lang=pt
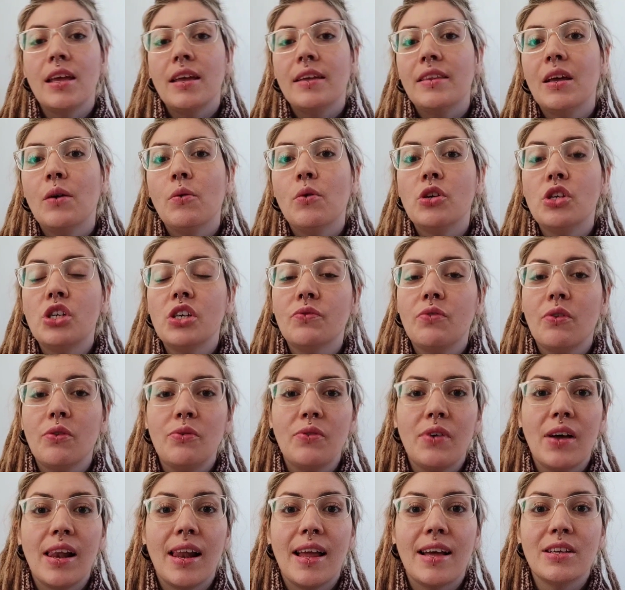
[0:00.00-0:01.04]
Então, hoje eu vou
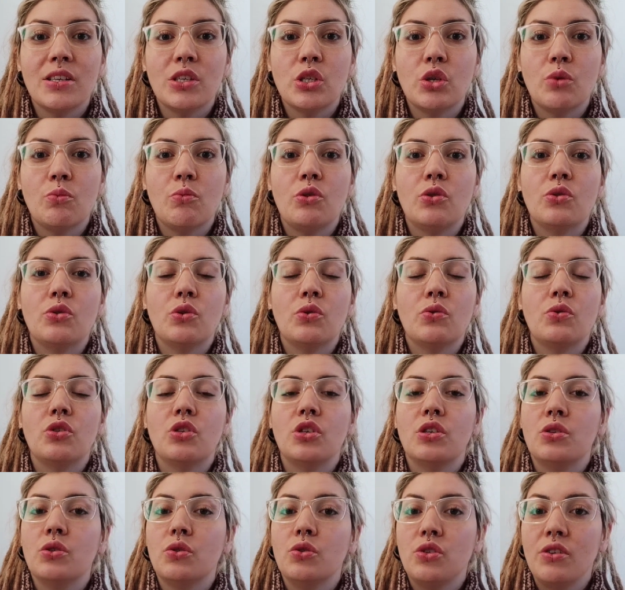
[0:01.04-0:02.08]
falar sobre o
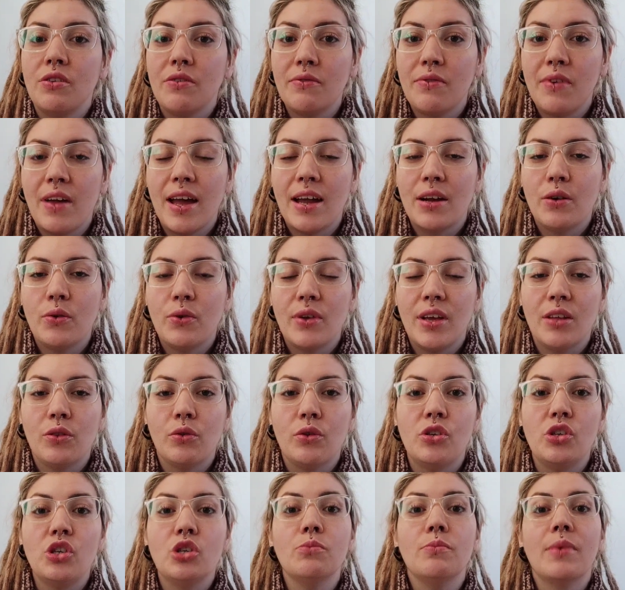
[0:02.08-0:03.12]
solstício de inverno, que é a
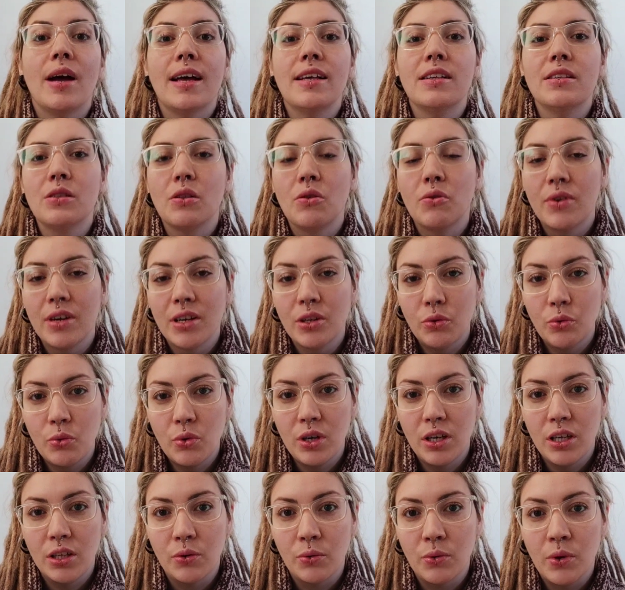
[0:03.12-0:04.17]
noite mais longa do
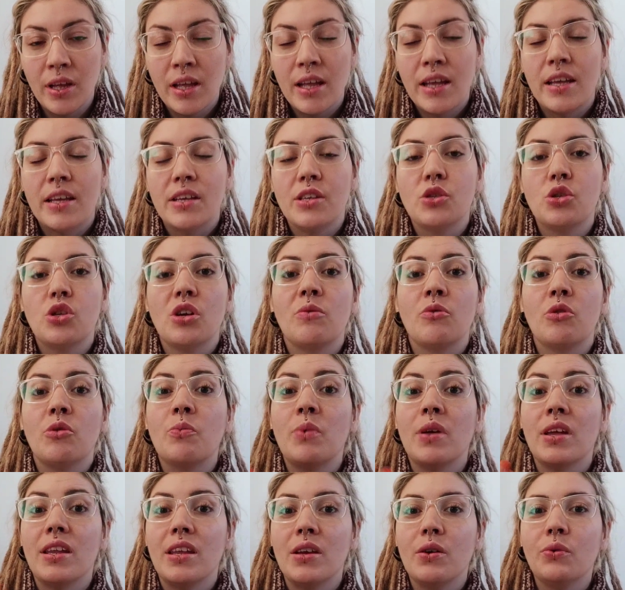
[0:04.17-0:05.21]
ano, e sobre o
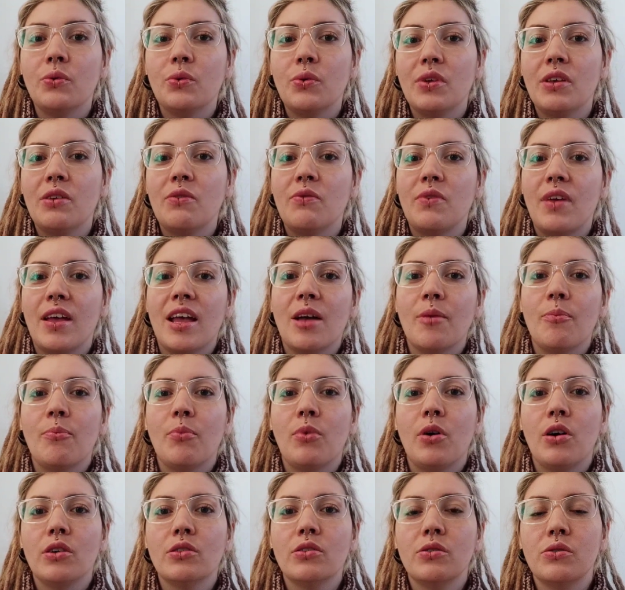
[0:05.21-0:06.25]
período que vem
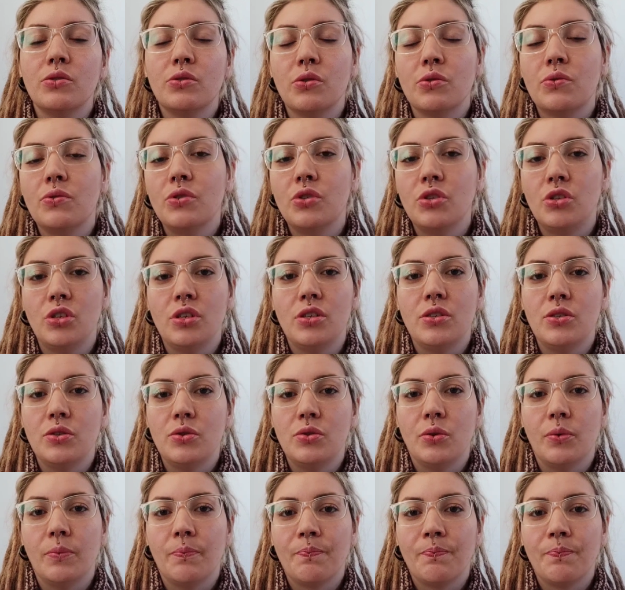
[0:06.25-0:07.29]
após o
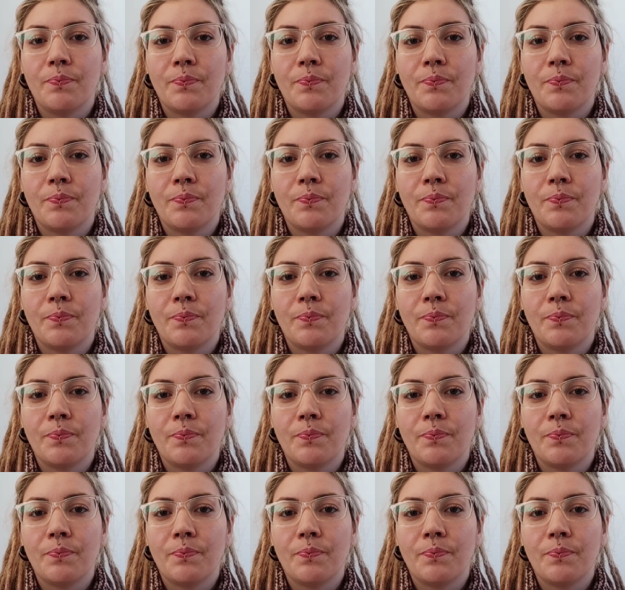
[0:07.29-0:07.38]
solstício.